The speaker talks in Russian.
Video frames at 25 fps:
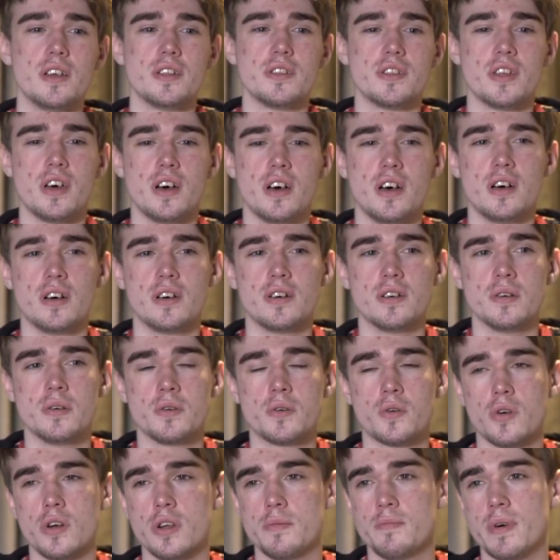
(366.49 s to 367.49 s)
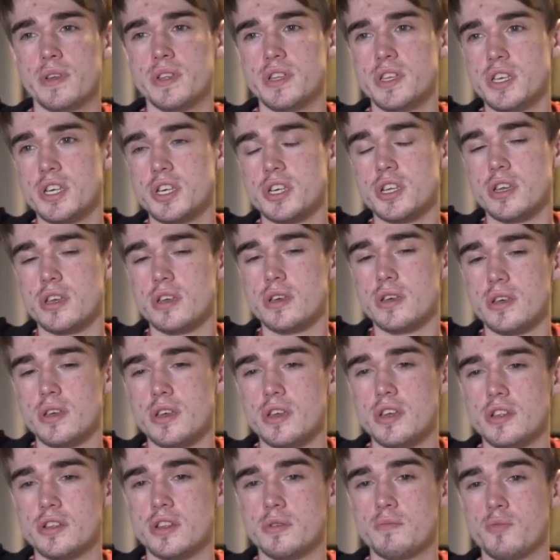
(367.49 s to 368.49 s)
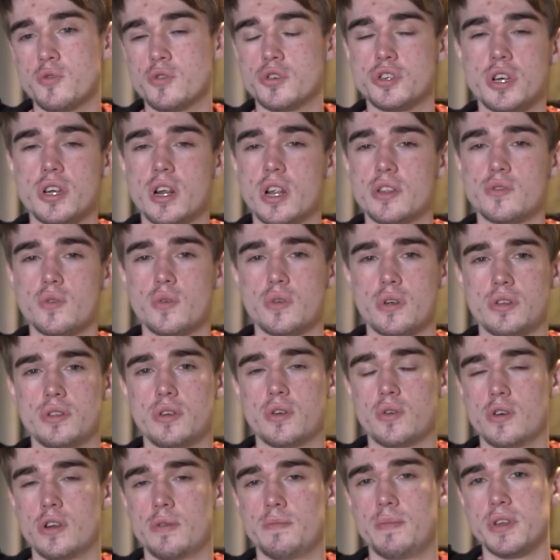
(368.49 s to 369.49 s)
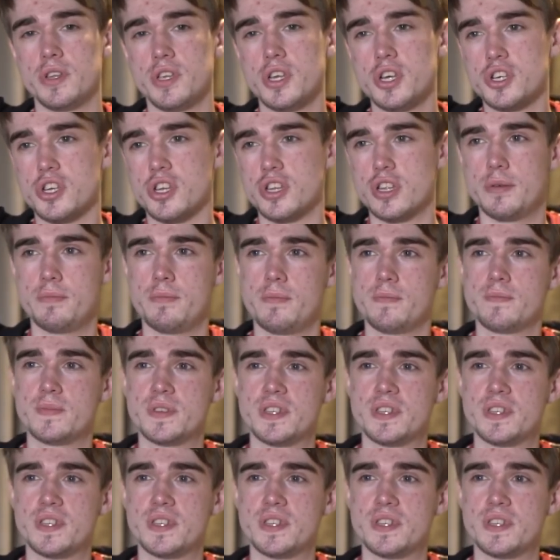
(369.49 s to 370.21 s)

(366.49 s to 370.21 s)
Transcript: на роли поддержки, и ты будешь играть только на роли поддержки,